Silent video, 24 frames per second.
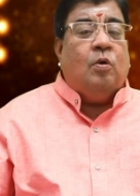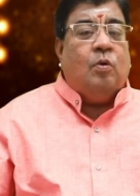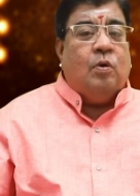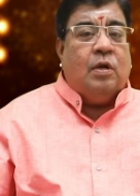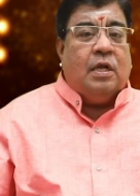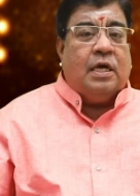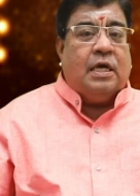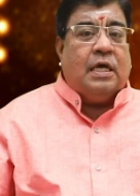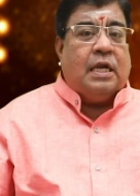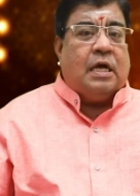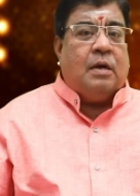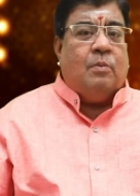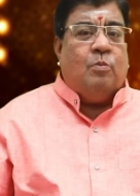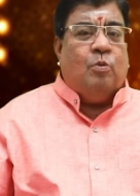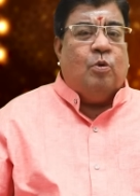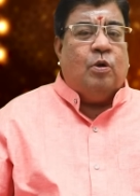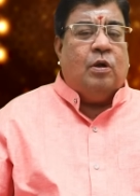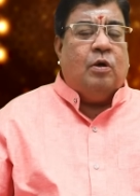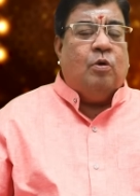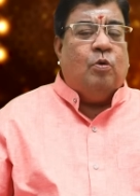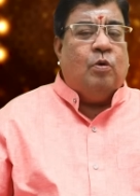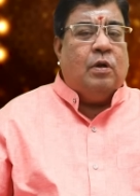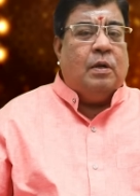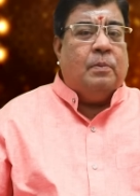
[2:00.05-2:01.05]
ஒரு கிரகம்
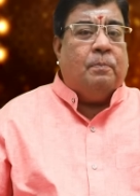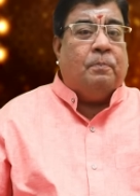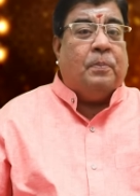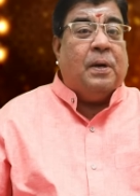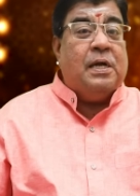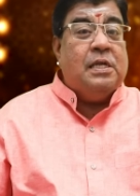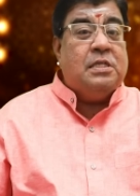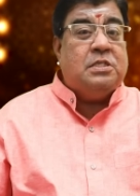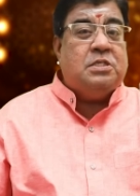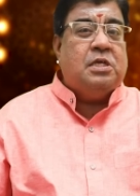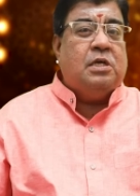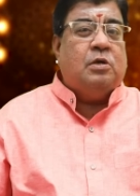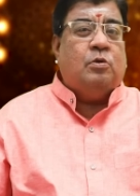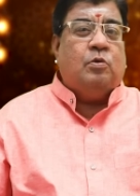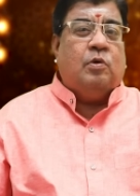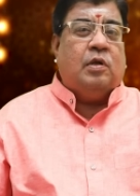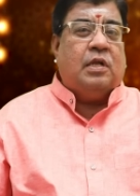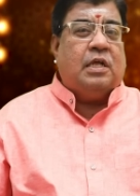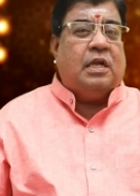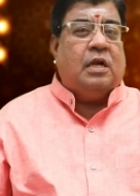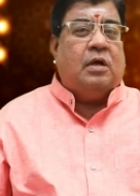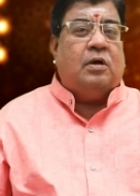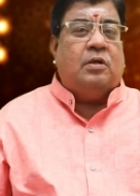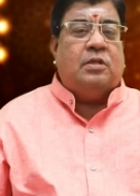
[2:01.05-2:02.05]
ஒரு ஒரு பளிச்சுன்ற
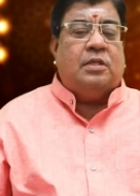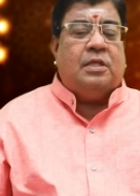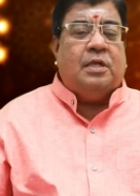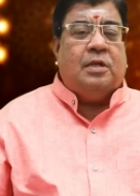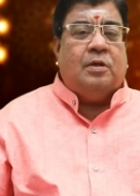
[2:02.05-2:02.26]
ஒரு கிரகம்